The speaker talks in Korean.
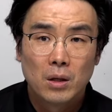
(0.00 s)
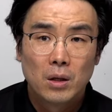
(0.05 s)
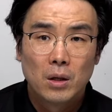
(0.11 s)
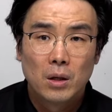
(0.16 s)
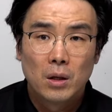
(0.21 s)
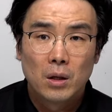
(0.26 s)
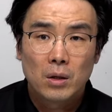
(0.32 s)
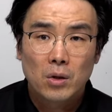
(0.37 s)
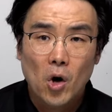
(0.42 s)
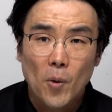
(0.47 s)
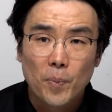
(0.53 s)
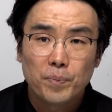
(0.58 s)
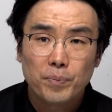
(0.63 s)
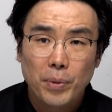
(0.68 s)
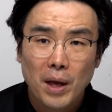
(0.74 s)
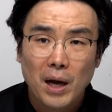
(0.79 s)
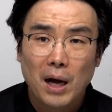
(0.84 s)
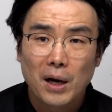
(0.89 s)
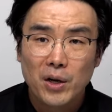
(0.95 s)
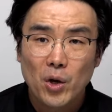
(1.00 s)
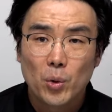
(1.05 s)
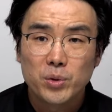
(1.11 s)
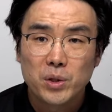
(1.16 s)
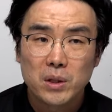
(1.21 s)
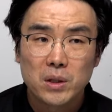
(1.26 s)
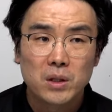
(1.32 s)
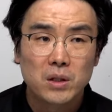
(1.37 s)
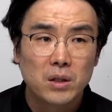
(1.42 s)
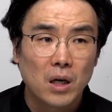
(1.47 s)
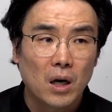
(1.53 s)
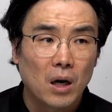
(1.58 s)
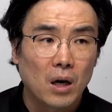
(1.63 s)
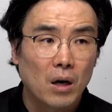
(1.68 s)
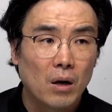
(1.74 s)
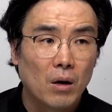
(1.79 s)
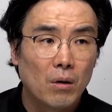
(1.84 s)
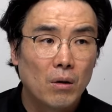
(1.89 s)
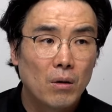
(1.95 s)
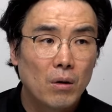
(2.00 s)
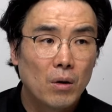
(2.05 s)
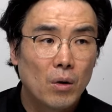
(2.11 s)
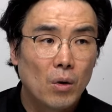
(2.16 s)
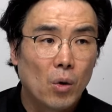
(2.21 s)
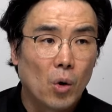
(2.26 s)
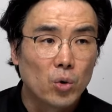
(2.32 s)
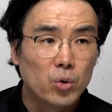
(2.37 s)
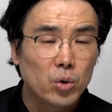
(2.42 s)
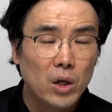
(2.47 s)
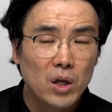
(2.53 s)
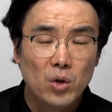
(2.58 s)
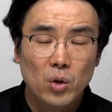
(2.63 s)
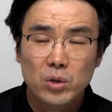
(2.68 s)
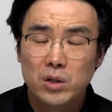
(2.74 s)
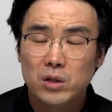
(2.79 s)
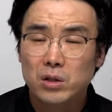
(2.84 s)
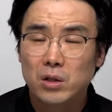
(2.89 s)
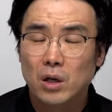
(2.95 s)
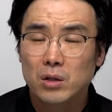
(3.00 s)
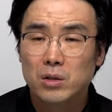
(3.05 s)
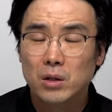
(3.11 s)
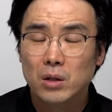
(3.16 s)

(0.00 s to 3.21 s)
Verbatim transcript: 겁대가리 없이 진짜 어떻게 이런 짓을 하지?